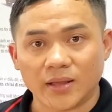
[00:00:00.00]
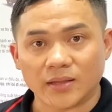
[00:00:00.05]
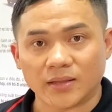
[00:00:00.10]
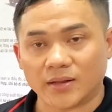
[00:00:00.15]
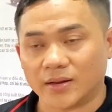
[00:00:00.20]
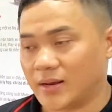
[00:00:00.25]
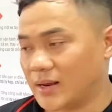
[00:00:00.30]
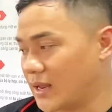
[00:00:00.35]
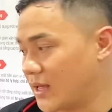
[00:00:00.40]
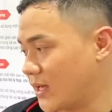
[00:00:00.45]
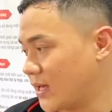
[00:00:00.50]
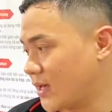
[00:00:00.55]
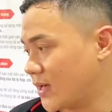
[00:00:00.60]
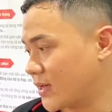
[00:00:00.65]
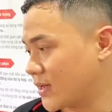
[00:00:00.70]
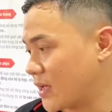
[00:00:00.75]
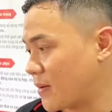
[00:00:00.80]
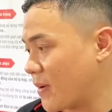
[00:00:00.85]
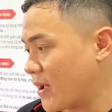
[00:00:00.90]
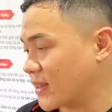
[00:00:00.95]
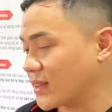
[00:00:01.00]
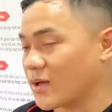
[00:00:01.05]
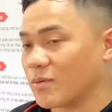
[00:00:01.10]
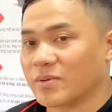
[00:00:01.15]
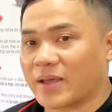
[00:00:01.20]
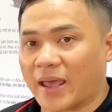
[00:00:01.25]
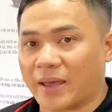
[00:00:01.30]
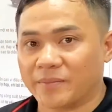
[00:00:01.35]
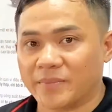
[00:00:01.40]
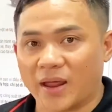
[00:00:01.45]
Cho nên là các bạn thông
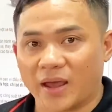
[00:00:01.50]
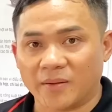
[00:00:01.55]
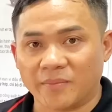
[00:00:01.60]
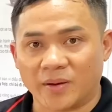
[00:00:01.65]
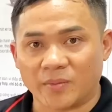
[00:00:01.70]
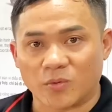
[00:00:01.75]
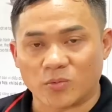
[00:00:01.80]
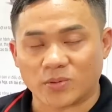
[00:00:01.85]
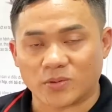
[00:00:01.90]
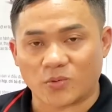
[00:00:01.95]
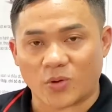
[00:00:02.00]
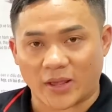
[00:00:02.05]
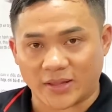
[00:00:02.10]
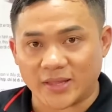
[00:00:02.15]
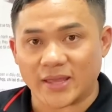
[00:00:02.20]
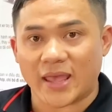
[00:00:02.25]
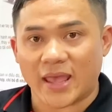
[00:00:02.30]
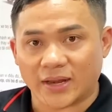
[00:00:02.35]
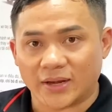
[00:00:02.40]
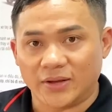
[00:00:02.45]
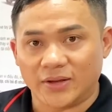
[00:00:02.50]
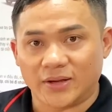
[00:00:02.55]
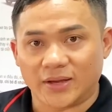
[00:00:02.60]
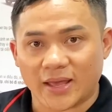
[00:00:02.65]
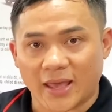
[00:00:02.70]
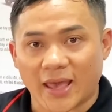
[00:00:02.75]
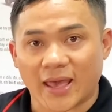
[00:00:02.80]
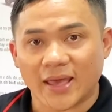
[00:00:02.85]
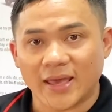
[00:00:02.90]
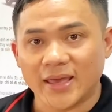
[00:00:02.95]
cảm đợi mình một khoảng thời gian nữa
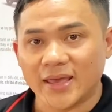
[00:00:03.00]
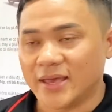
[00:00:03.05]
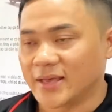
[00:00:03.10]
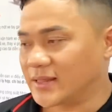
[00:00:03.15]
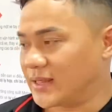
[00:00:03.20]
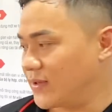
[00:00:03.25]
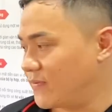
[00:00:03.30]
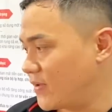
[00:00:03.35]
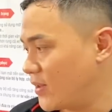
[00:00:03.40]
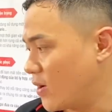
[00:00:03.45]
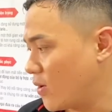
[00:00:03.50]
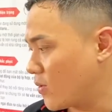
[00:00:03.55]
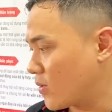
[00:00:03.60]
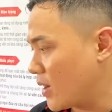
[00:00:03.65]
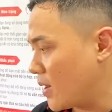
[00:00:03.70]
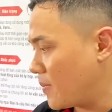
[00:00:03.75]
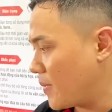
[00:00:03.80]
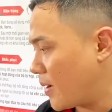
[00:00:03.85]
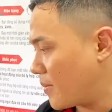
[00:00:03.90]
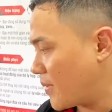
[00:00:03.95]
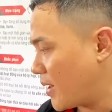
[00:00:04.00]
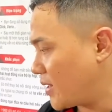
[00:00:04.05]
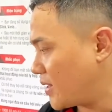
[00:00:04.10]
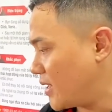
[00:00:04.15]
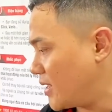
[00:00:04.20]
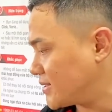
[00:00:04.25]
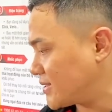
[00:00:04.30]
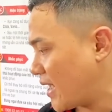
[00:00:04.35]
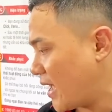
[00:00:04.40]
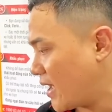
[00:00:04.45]
ha. Thì video clip ngày hôm nay
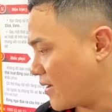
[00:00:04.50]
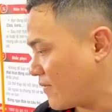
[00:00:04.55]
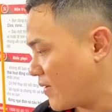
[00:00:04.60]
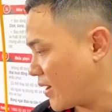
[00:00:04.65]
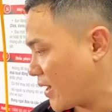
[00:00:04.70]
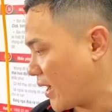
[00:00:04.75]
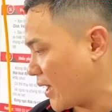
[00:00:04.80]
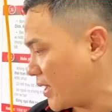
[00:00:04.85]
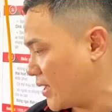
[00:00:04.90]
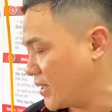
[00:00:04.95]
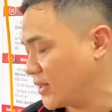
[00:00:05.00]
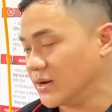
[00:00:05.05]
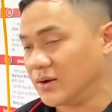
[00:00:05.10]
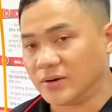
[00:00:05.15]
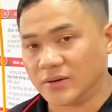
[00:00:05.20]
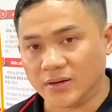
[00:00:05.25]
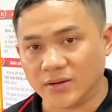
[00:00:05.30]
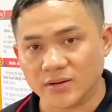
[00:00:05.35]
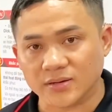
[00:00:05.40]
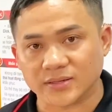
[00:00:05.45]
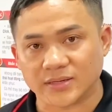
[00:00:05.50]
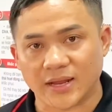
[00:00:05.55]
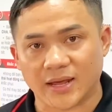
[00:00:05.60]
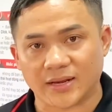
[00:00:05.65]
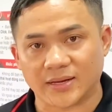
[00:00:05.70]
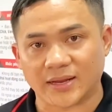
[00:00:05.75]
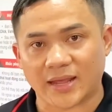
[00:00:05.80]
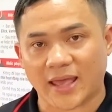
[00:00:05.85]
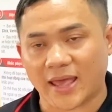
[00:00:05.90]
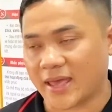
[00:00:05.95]
chia sẻ về cái đường nước trên
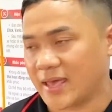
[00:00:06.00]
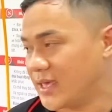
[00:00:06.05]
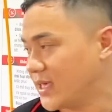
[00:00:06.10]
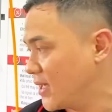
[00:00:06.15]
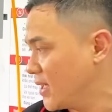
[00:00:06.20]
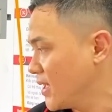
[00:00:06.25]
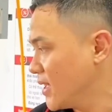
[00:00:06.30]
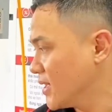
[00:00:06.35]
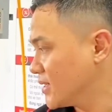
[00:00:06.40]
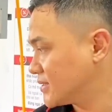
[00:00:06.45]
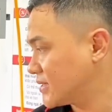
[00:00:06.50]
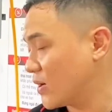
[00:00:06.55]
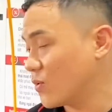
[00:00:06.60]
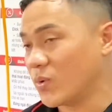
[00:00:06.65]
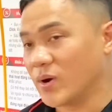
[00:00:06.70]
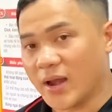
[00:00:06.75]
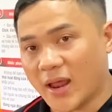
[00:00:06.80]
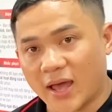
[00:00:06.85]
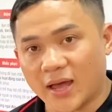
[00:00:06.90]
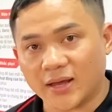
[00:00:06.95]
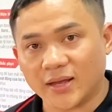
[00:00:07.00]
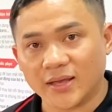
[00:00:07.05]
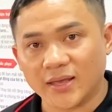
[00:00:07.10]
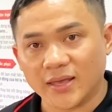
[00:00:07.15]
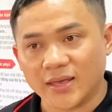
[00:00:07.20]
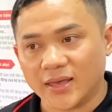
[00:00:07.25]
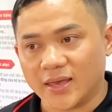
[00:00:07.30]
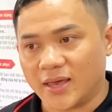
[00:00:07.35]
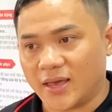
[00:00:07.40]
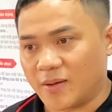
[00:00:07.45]
cái xe Winner,
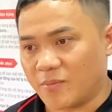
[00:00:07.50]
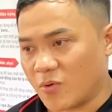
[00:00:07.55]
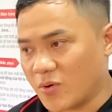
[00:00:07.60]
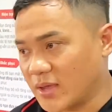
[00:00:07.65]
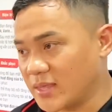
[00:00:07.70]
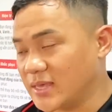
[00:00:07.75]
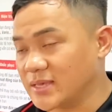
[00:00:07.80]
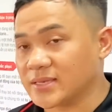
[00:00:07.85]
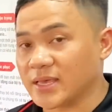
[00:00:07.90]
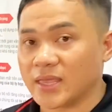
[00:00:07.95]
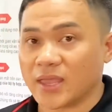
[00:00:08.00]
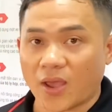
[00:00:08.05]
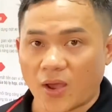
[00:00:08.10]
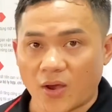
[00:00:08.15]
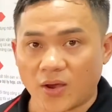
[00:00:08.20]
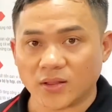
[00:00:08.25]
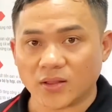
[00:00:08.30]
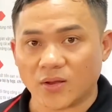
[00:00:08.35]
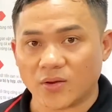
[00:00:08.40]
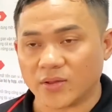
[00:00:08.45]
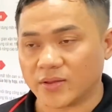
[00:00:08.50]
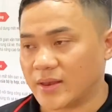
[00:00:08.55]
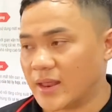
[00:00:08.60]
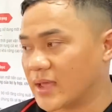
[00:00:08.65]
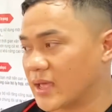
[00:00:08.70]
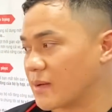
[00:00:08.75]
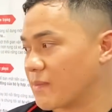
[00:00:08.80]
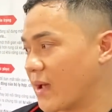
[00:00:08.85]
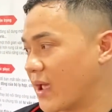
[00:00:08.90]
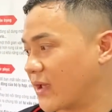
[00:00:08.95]
một cái chia sẻ nhỏ thôi để
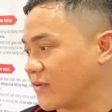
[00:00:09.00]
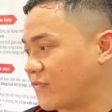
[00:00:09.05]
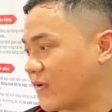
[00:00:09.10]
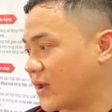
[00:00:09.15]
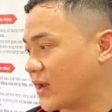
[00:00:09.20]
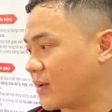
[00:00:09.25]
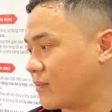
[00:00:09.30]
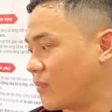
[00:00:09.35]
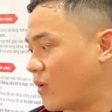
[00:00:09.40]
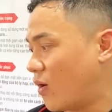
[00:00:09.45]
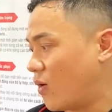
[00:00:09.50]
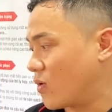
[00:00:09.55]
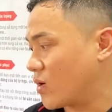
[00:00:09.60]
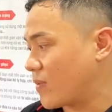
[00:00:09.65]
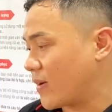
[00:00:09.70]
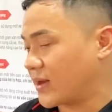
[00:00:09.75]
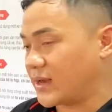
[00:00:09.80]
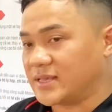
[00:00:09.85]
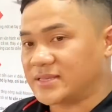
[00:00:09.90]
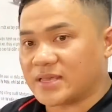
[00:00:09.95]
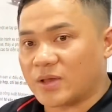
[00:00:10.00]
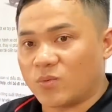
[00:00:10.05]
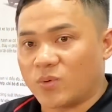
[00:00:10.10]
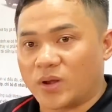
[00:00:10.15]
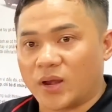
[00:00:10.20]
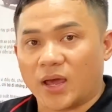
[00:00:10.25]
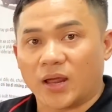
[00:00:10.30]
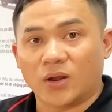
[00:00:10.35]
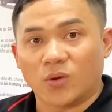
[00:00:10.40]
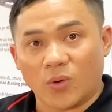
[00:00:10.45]
các bạn fan hâm mộ, các bạn đi xe
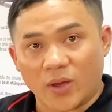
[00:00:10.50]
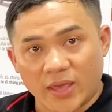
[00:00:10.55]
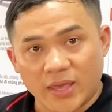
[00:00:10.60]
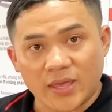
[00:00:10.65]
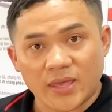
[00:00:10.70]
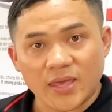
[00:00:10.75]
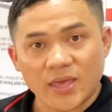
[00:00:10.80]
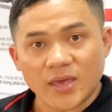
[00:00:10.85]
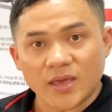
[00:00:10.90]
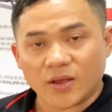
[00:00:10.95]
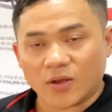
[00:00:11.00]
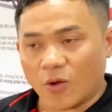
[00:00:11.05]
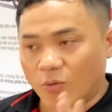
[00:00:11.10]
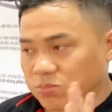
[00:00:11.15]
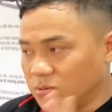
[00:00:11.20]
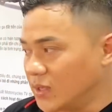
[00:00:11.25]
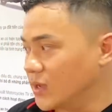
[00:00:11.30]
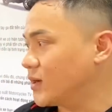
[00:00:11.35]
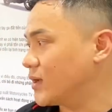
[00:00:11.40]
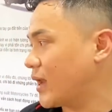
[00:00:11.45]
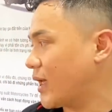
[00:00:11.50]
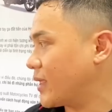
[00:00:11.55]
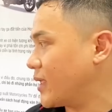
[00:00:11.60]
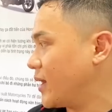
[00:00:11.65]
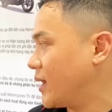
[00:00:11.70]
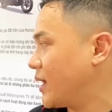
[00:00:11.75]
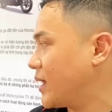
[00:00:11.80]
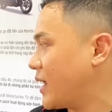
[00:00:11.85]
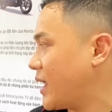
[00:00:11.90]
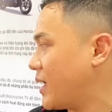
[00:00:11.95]
Winner lưu ý, cũng như là
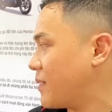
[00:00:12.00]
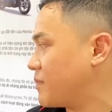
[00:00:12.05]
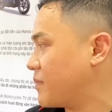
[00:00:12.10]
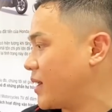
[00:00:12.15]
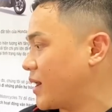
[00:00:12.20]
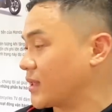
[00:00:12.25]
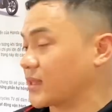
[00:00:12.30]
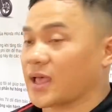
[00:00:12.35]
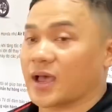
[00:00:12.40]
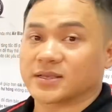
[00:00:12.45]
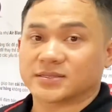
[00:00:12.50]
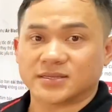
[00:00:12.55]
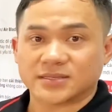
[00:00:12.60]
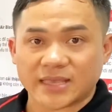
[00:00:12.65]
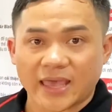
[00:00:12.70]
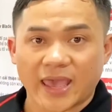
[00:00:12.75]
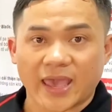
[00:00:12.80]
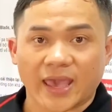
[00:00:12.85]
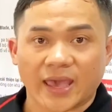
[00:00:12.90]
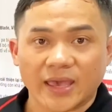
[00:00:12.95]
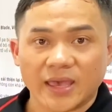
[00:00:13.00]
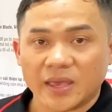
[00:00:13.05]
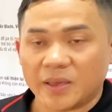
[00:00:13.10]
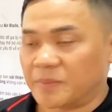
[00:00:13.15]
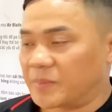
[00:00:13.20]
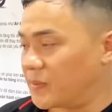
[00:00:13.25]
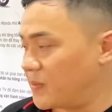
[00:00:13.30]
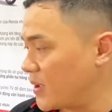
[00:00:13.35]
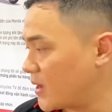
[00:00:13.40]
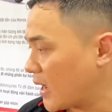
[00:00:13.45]
những anh em mà thợ sửa xe
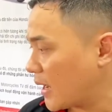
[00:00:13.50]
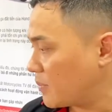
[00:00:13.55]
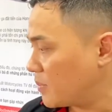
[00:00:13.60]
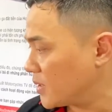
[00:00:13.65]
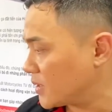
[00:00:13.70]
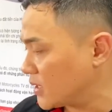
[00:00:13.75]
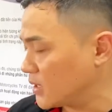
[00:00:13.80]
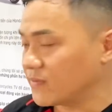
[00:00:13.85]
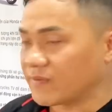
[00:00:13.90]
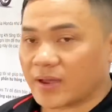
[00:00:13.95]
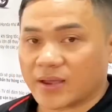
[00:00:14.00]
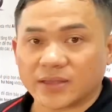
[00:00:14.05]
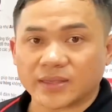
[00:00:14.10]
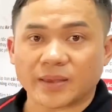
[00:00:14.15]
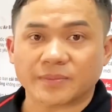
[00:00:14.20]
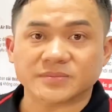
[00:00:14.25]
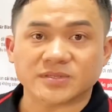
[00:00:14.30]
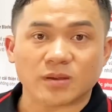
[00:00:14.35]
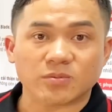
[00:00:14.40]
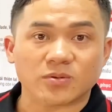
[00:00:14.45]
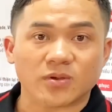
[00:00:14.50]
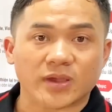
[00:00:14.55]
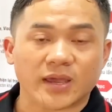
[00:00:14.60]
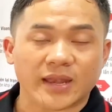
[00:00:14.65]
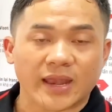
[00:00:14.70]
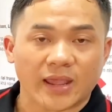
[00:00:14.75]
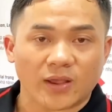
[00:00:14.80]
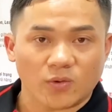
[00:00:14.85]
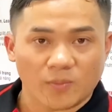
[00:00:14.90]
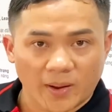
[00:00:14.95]
mình biết cách mình tư vấn chăm sóc cho khách
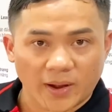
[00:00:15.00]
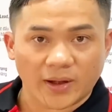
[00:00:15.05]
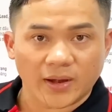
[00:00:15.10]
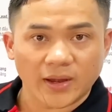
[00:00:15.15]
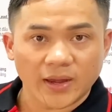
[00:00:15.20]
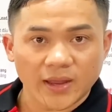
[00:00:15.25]
hàng của mình.